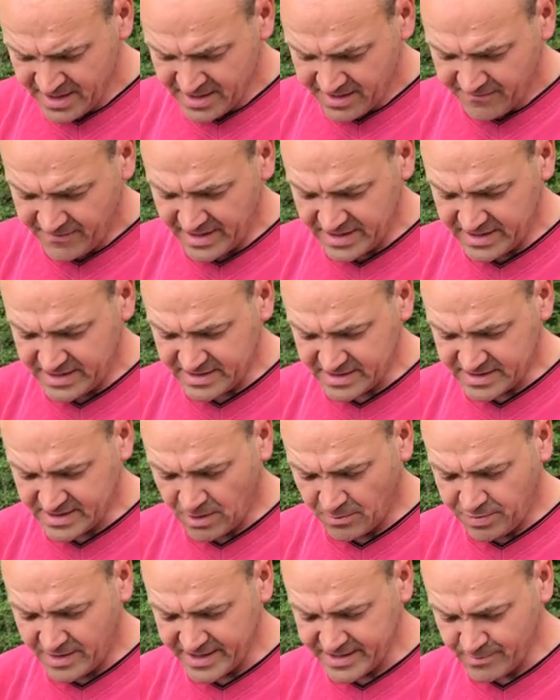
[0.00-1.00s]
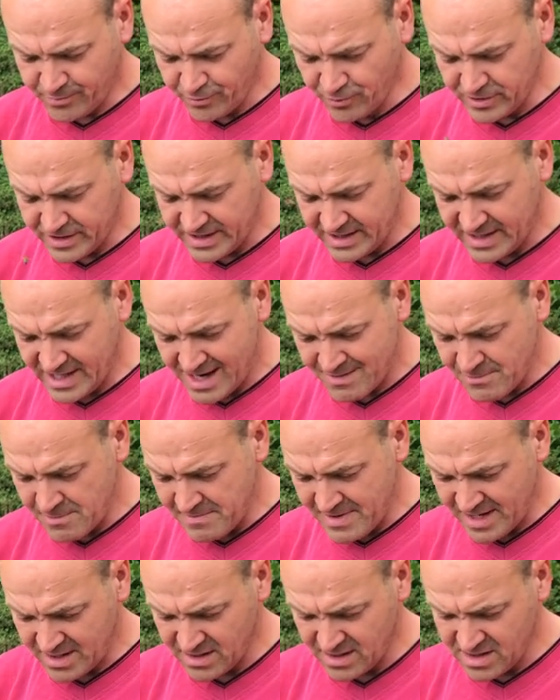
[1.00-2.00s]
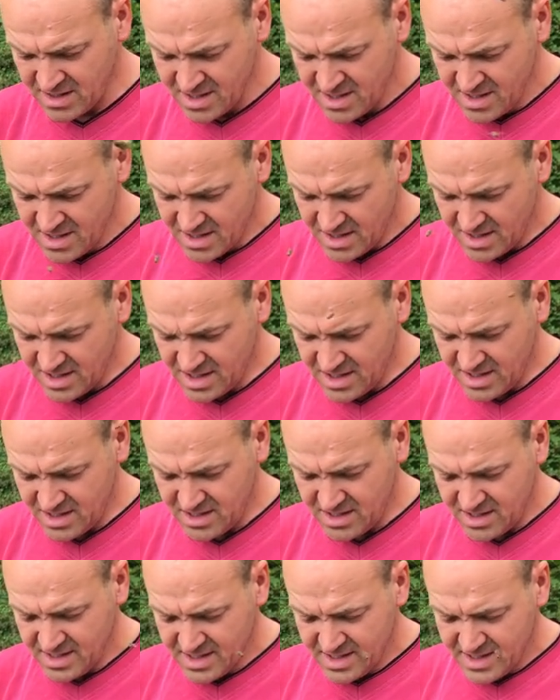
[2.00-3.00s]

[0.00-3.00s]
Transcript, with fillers: wenn ich jetzt komplette Brutentnahme mache, äh,